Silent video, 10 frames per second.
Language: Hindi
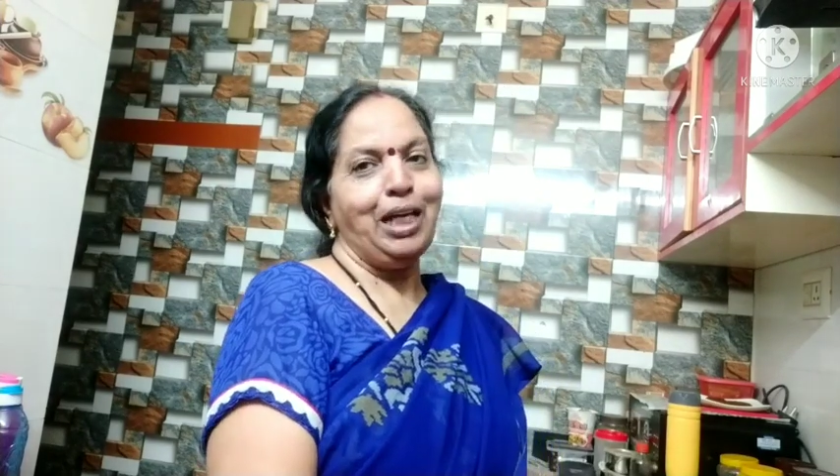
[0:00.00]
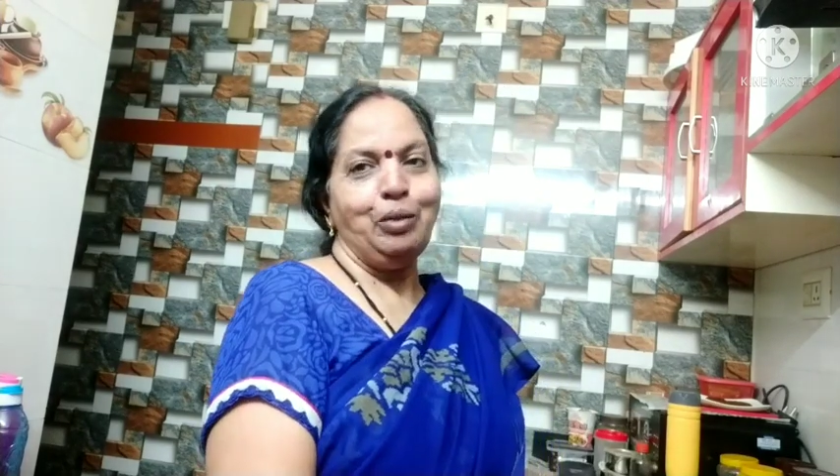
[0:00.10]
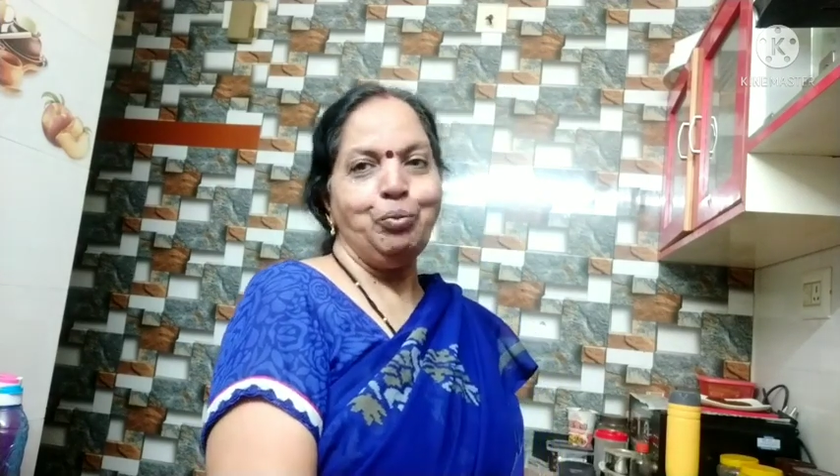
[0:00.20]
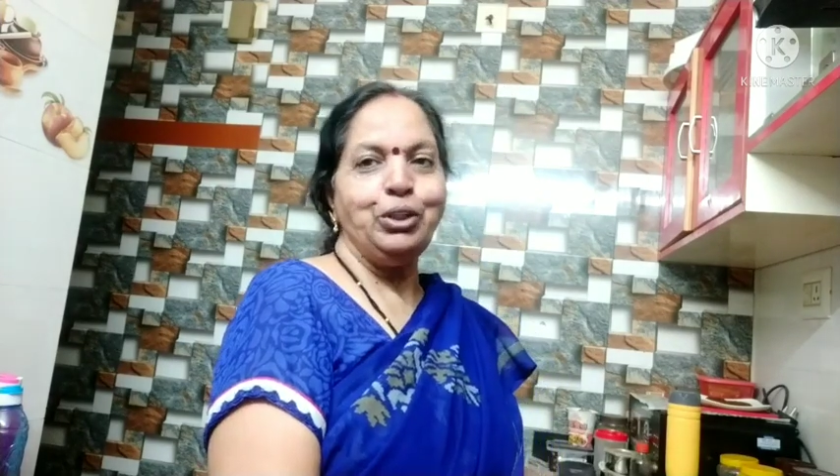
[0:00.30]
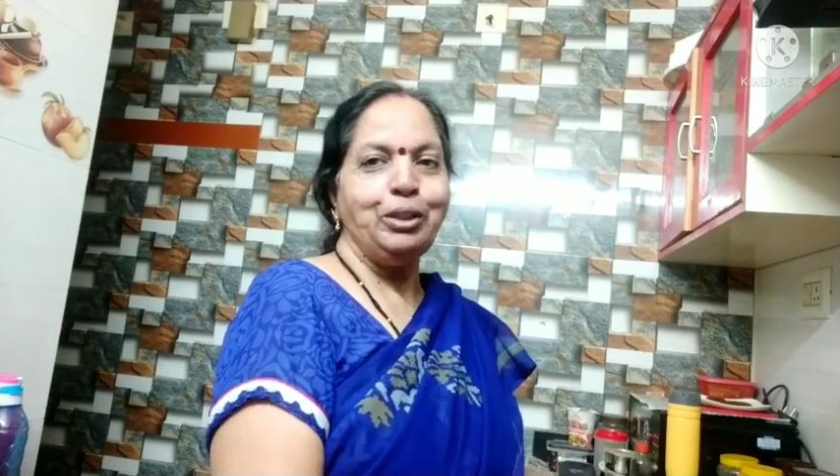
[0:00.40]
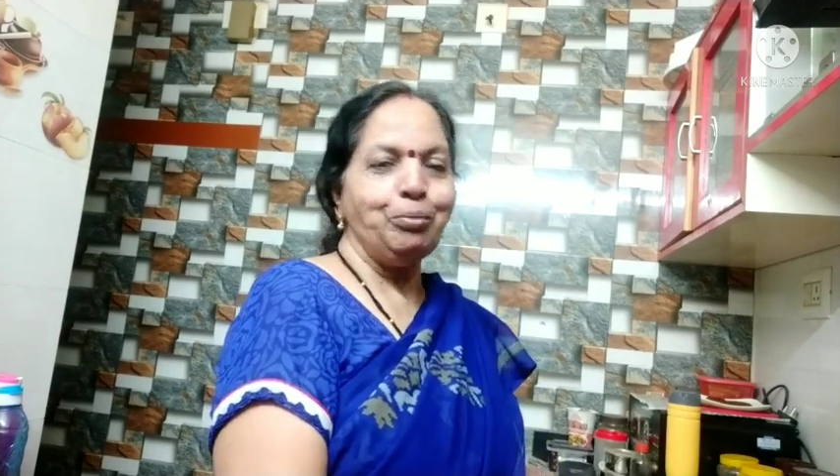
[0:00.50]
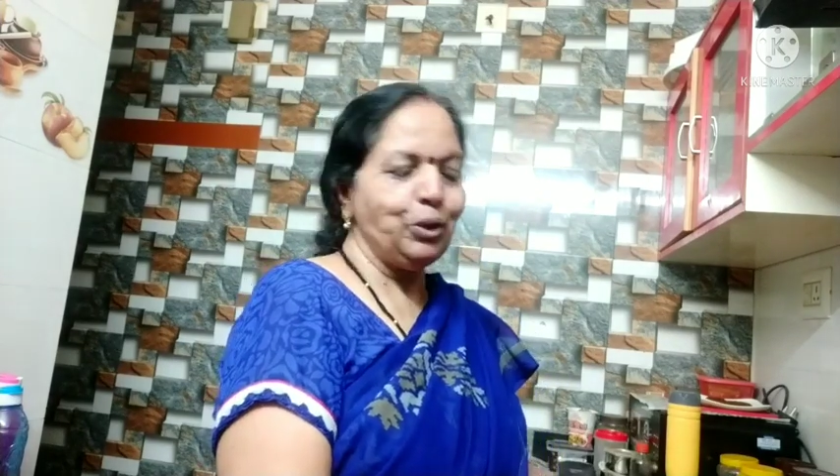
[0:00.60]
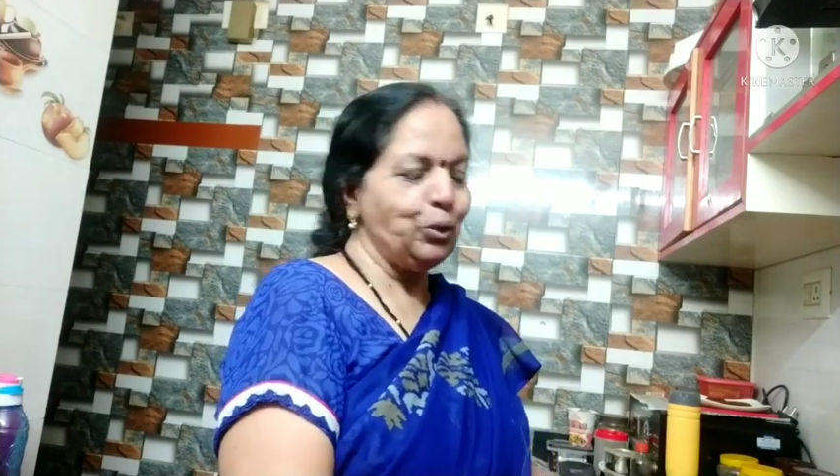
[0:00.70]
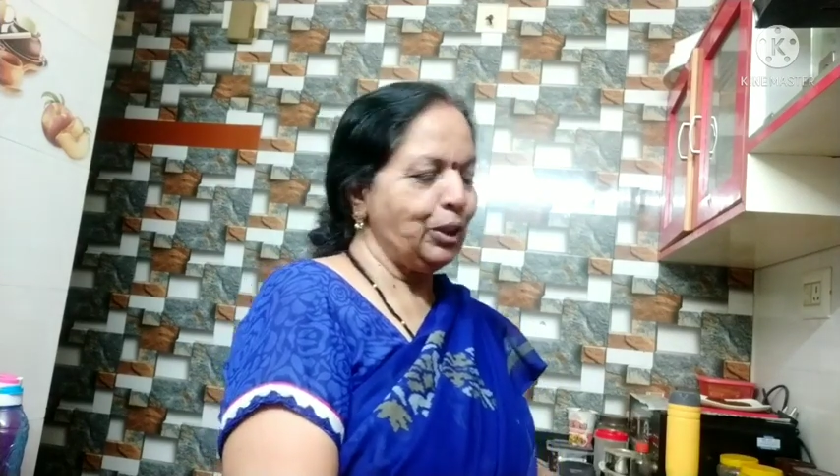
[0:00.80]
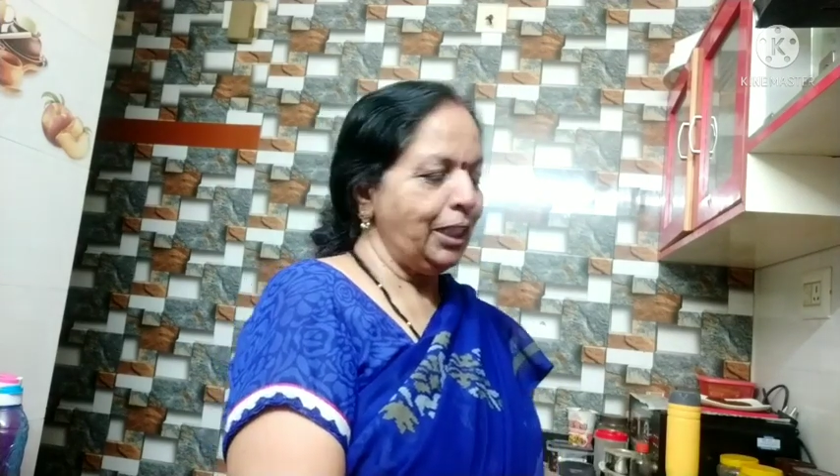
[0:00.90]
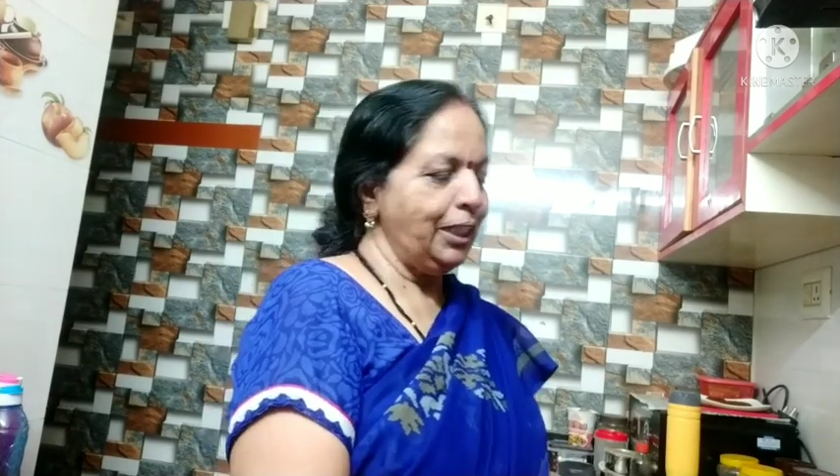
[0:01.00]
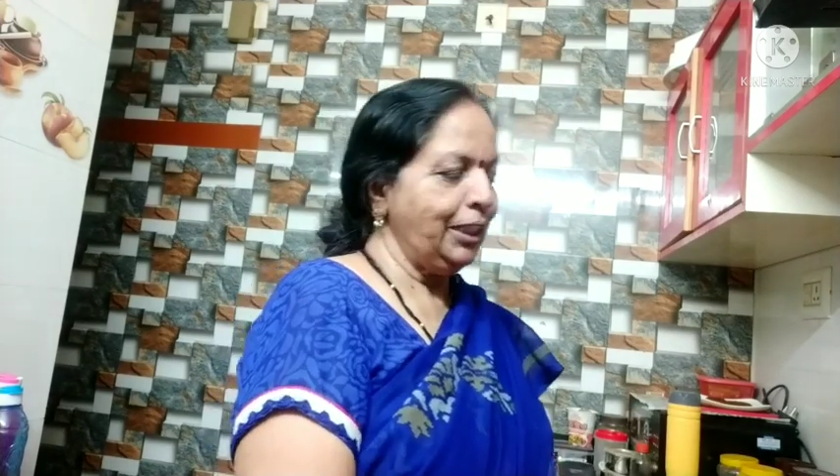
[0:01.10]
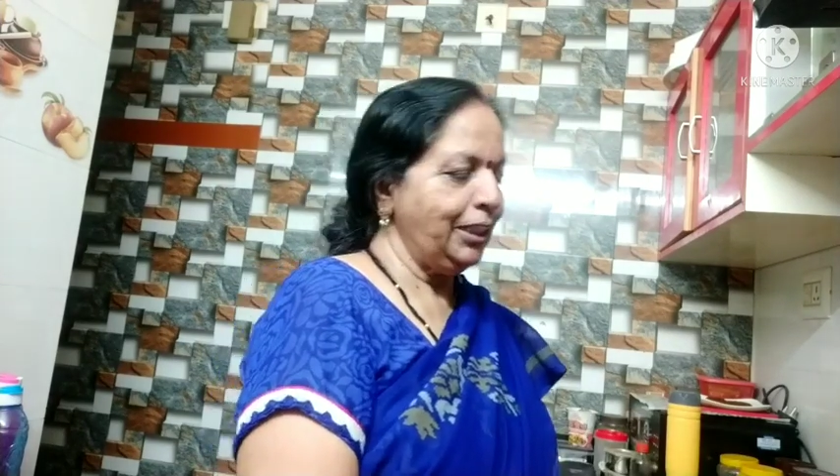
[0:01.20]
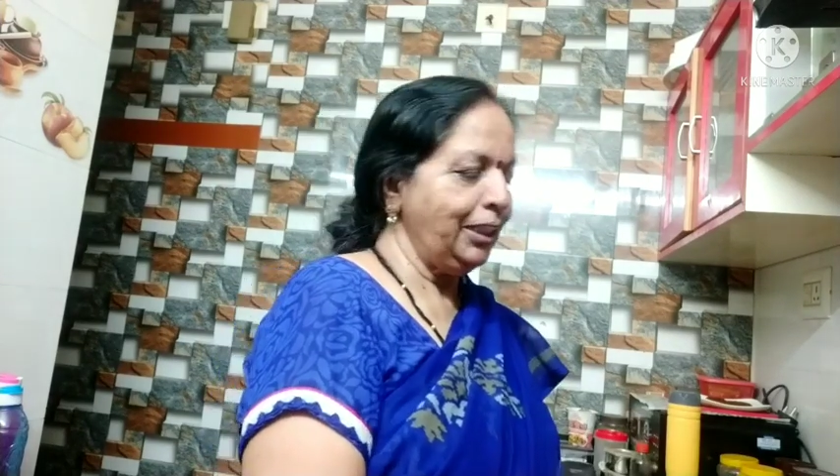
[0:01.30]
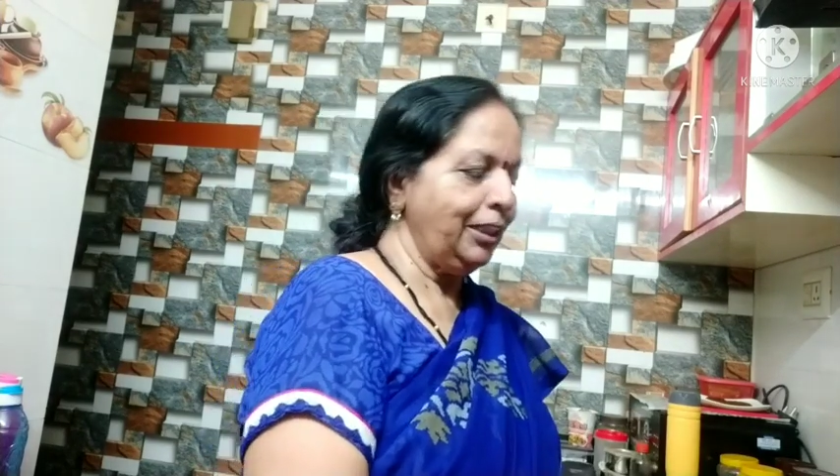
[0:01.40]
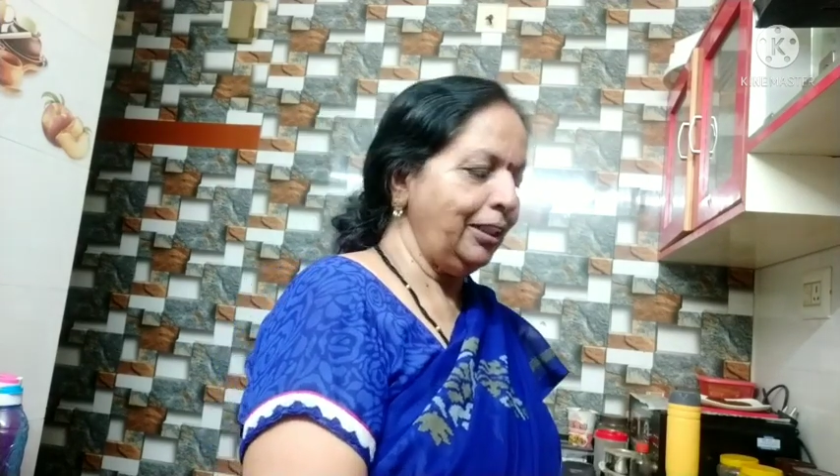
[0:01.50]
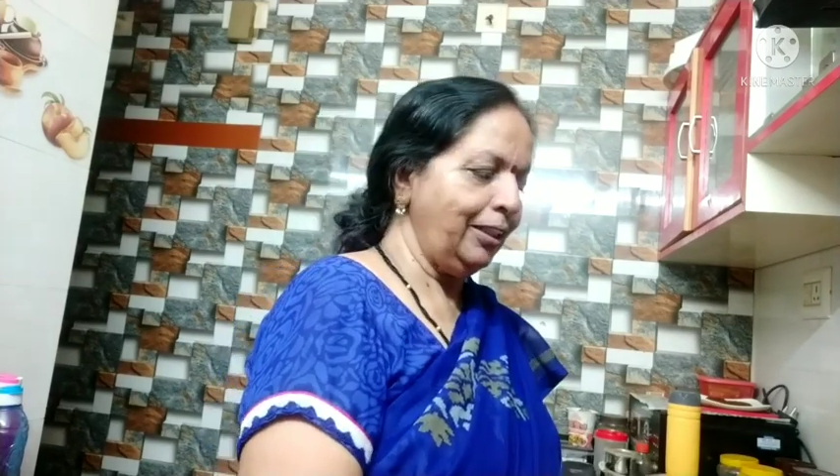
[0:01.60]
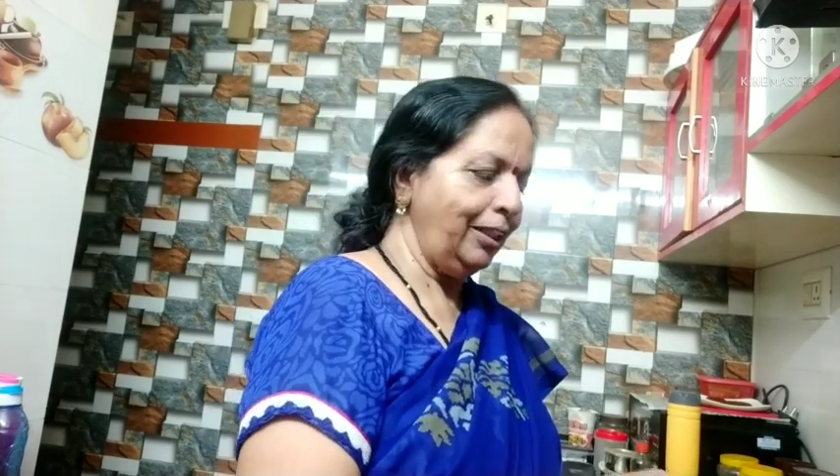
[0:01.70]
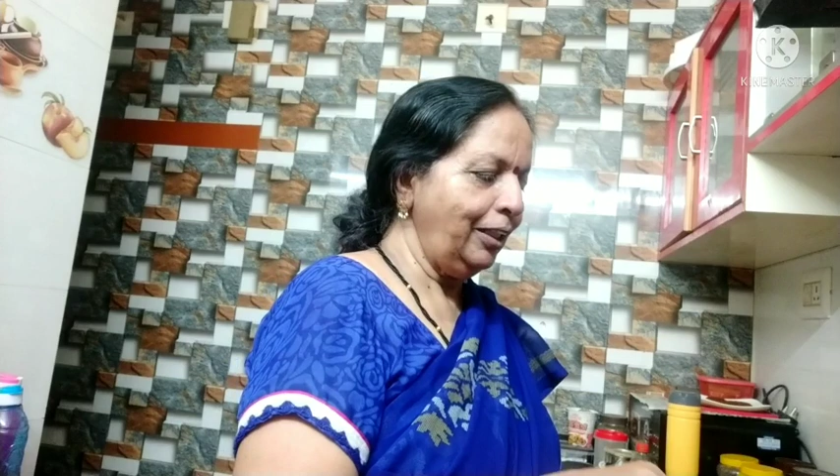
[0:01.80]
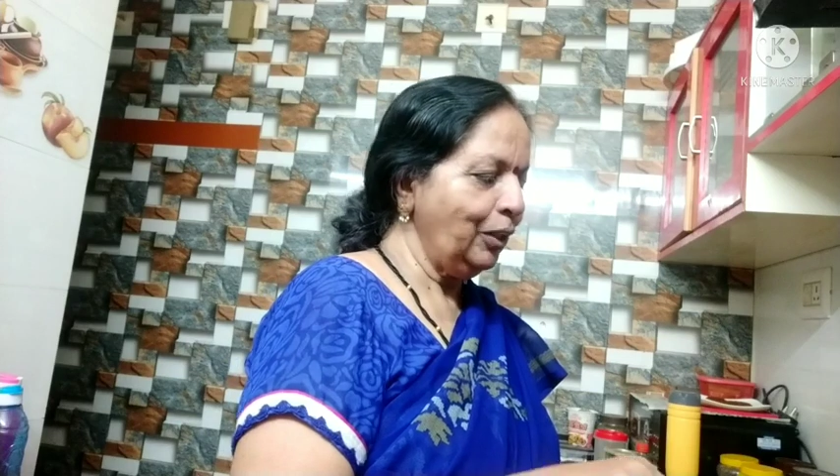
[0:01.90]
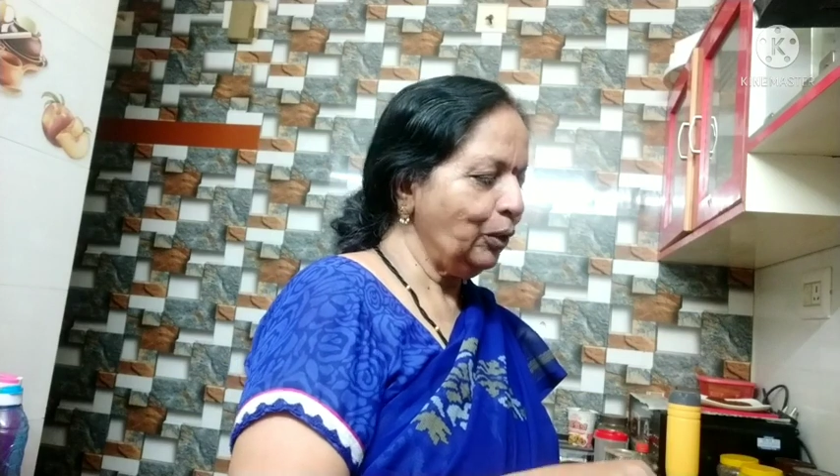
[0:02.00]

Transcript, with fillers: एल्यूमिनियम की जो कढ़ाई खरीदते थे